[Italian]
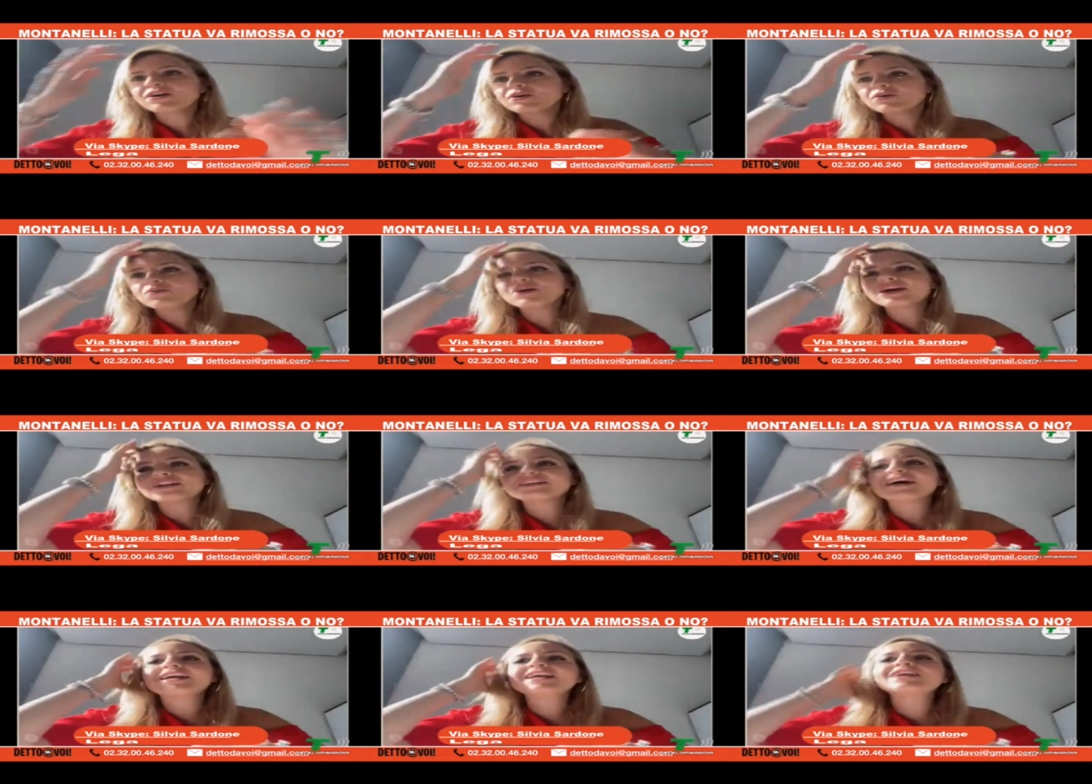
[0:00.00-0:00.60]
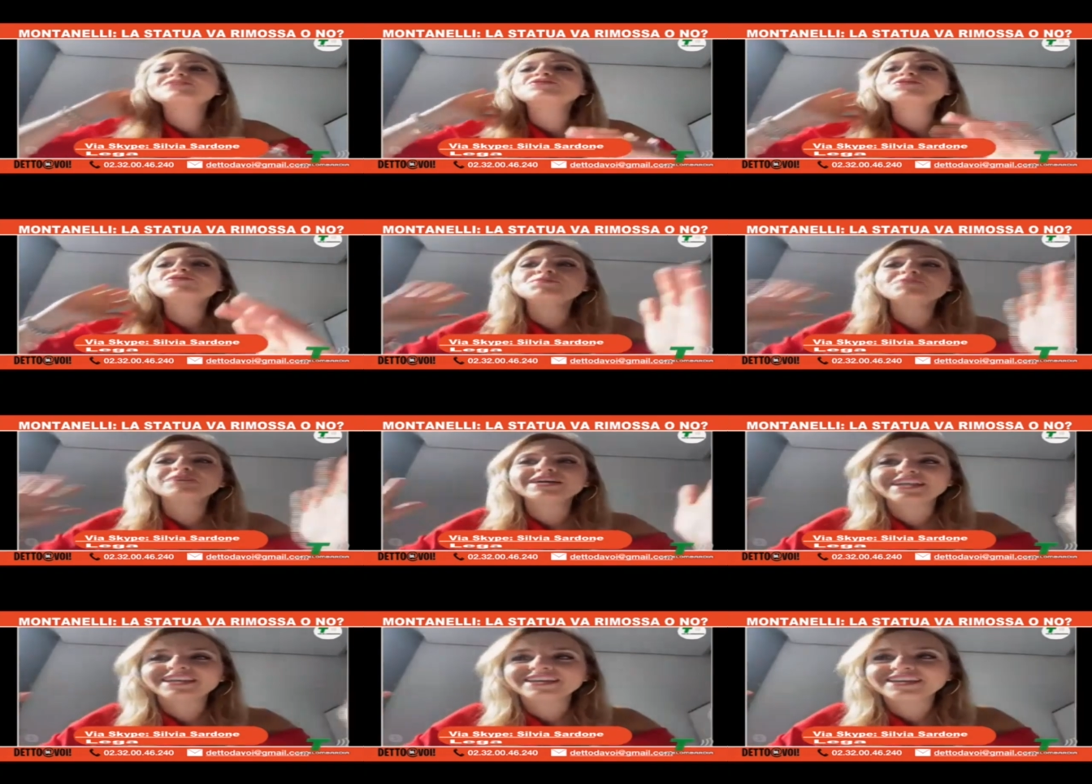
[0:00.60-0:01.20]
guardare i
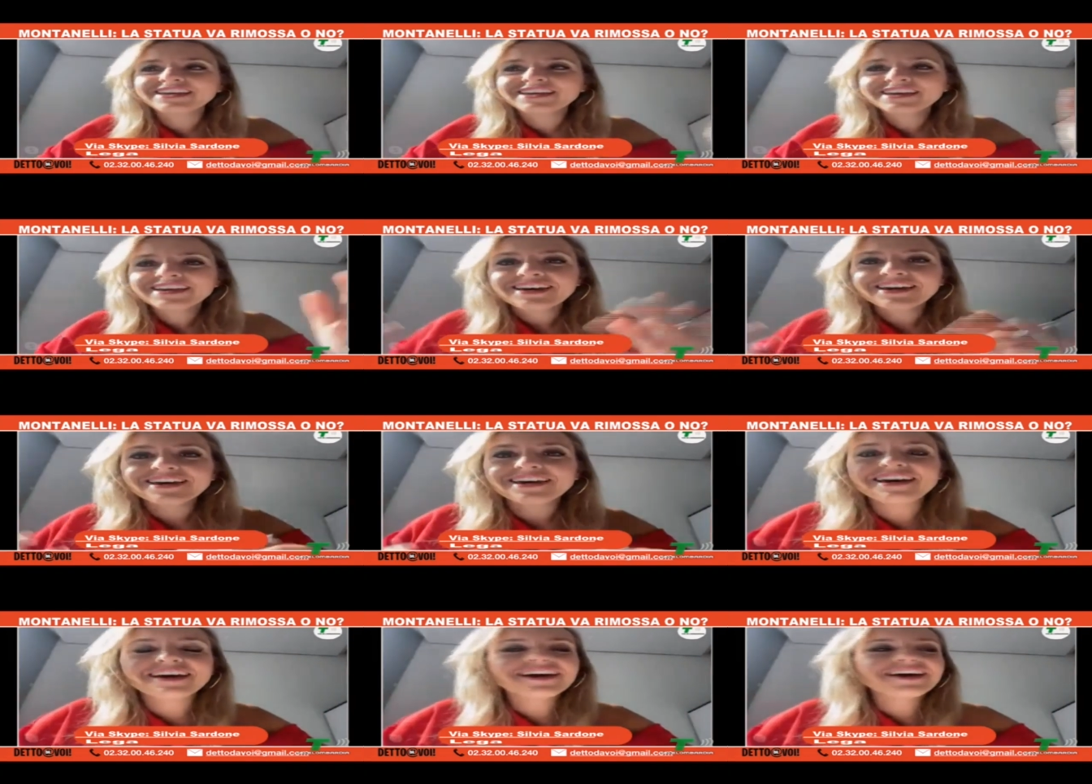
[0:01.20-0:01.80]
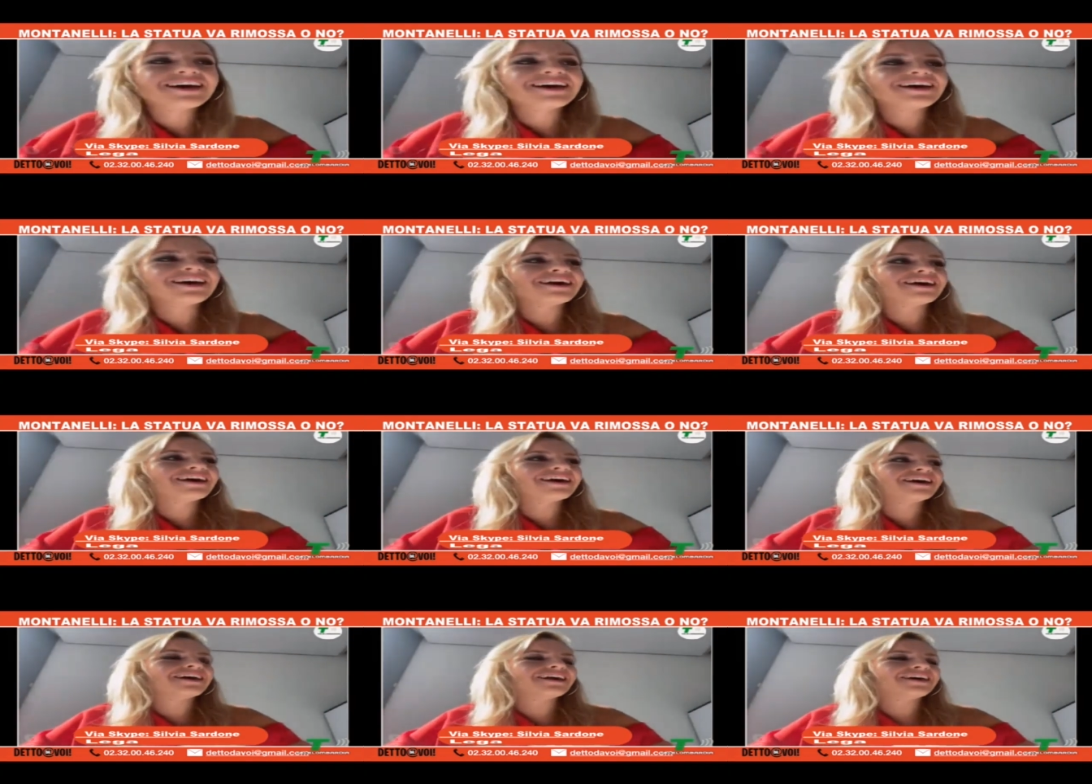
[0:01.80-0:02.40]
numeri
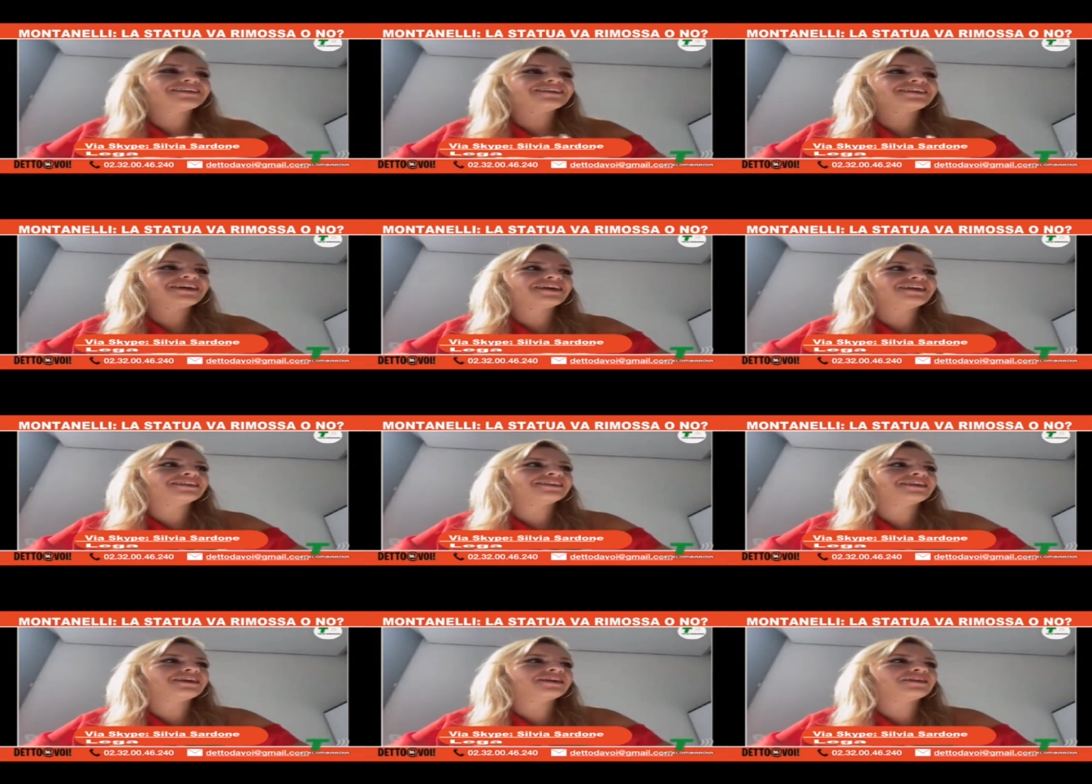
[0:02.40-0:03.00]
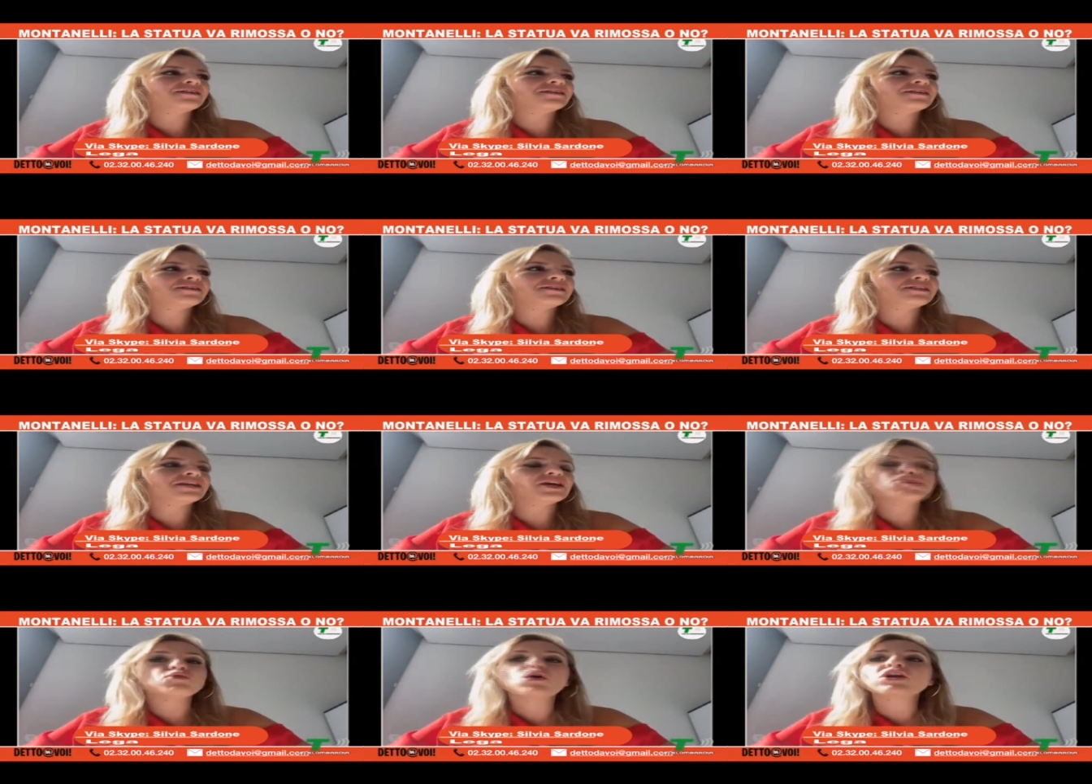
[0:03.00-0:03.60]
eh, dei, dei,
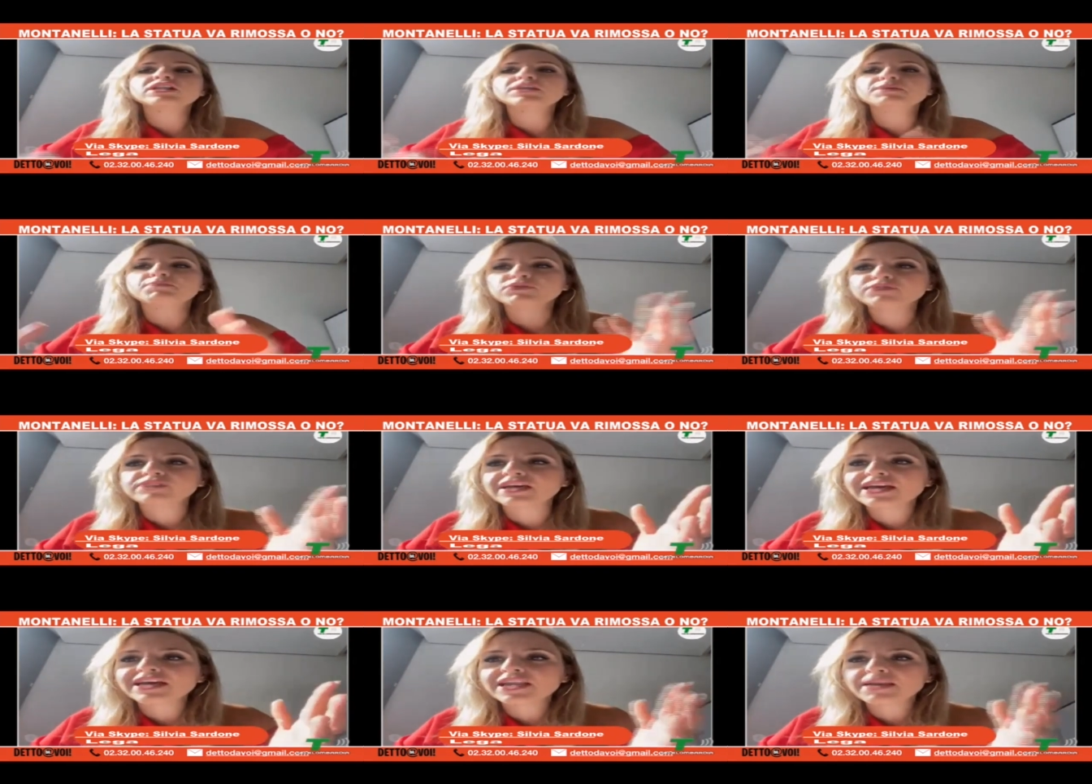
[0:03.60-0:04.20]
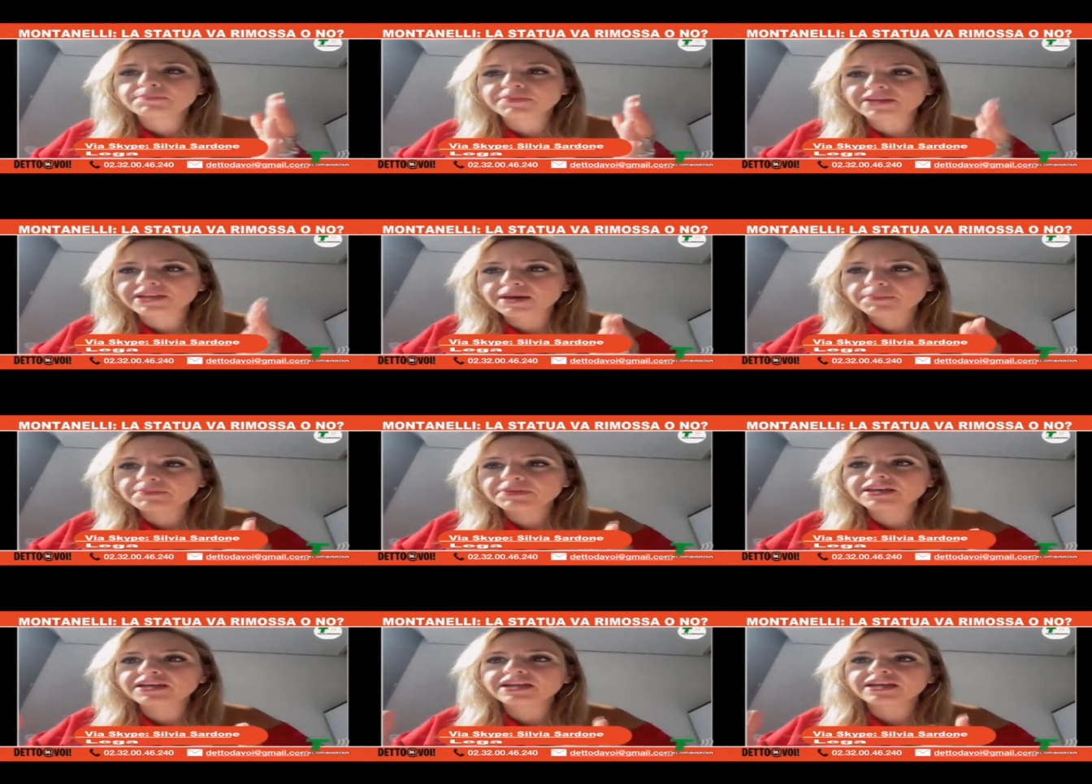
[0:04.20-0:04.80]
dei, ruoli di potere per
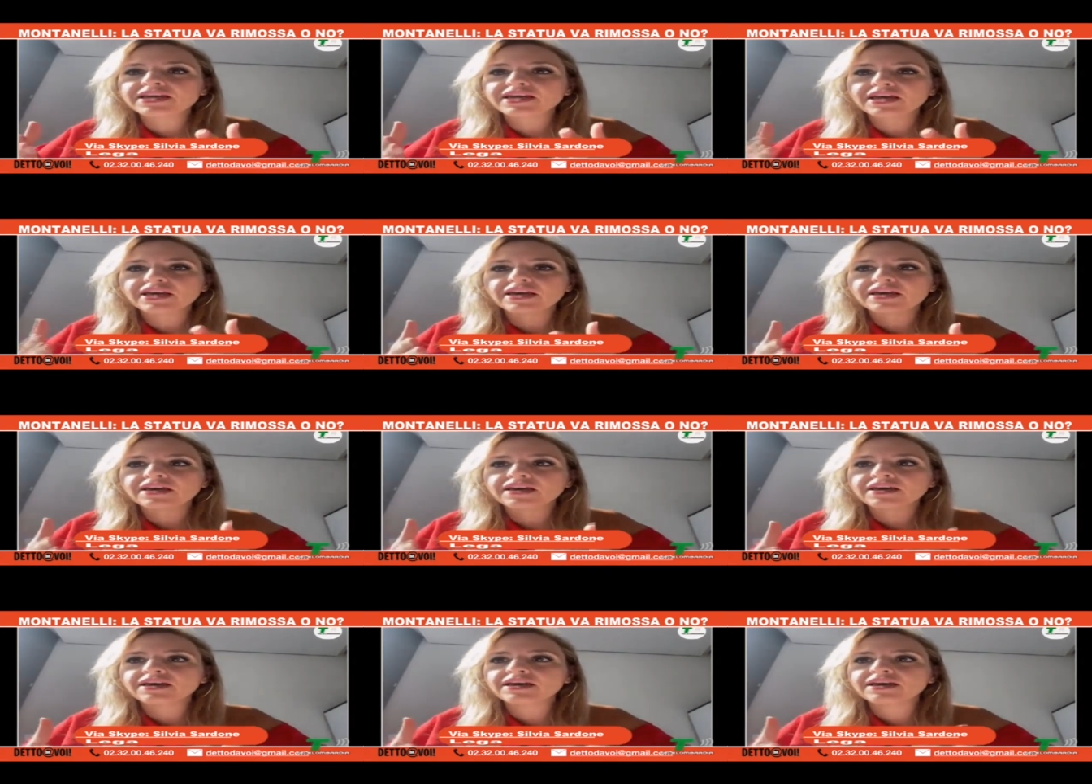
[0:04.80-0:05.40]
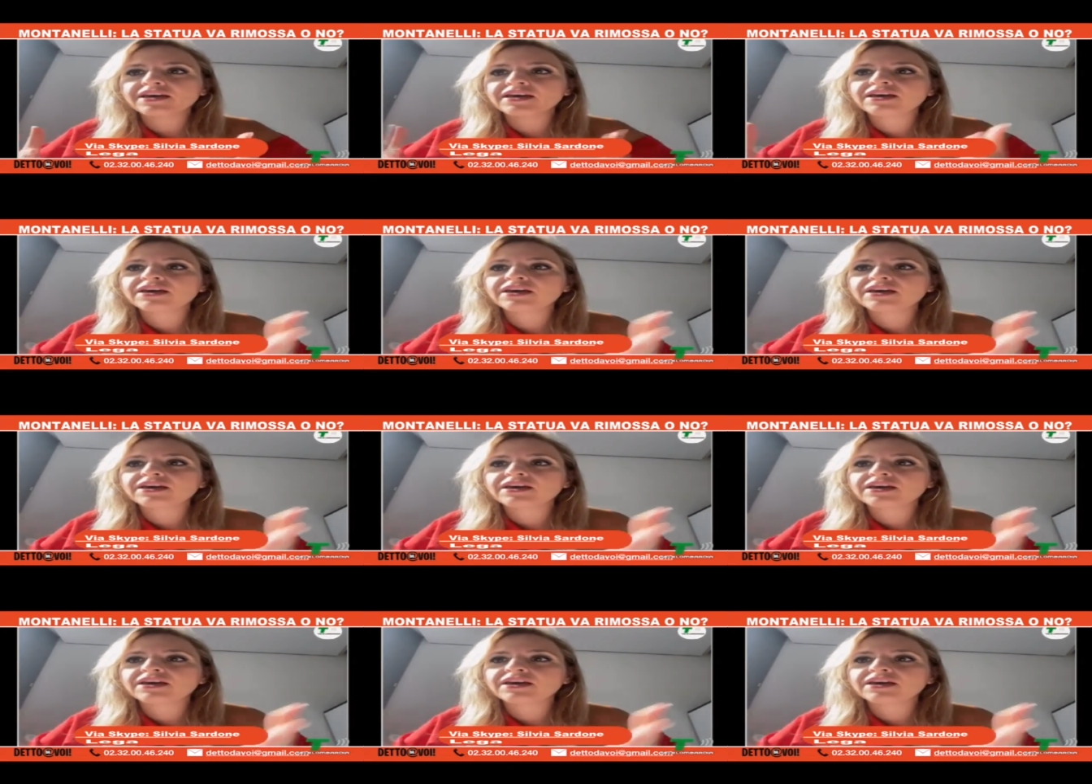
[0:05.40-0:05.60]
capire che eh,